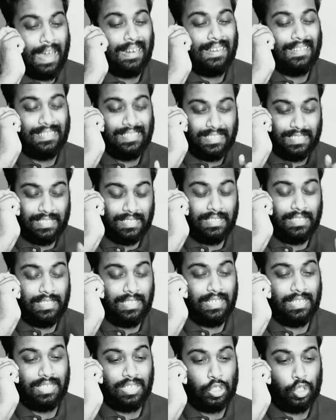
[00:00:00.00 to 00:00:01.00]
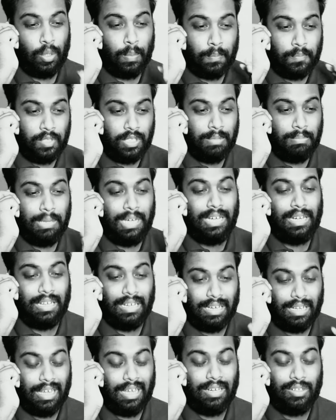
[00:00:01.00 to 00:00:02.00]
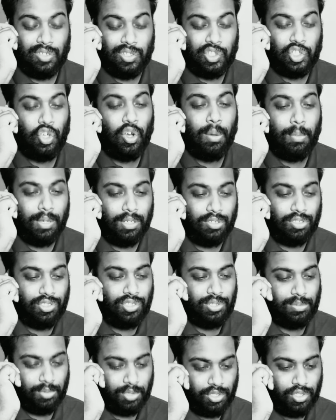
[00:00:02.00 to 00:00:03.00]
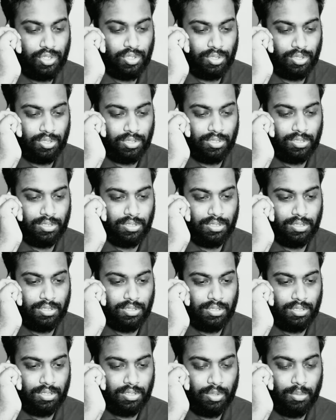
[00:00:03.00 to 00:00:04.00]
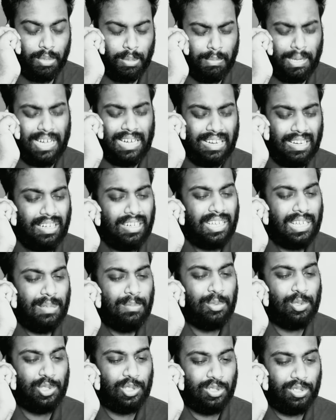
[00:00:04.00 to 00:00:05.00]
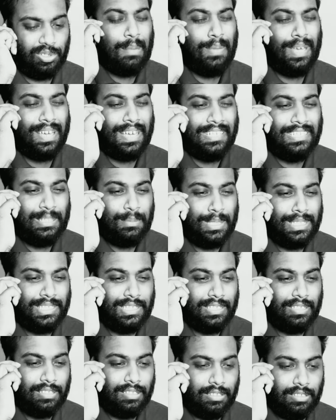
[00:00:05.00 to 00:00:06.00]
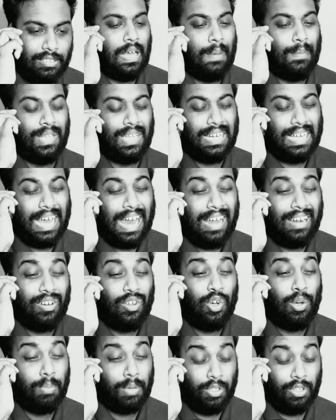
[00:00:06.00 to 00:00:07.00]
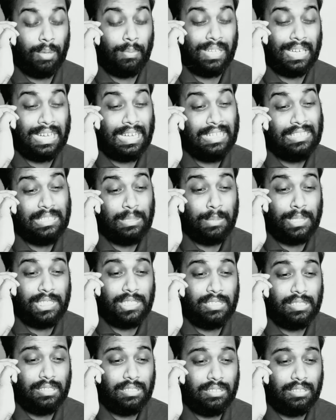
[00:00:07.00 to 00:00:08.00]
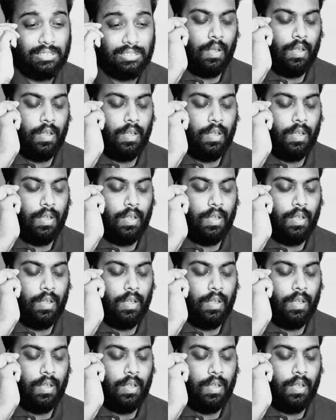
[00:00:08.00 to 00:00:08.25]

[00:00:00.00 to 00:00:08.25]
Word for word: বাংলাদেশের ইতিহাসে সবচেয়ে মেটাল গান হচ্ছে অমানুষ বুঝছো তুমি মেটালের কি বুঝো আরে মিয়া গেঞ্জি বেচি আমাদের গান কম কিন্তু আমাদের গেঞ্জি বেশি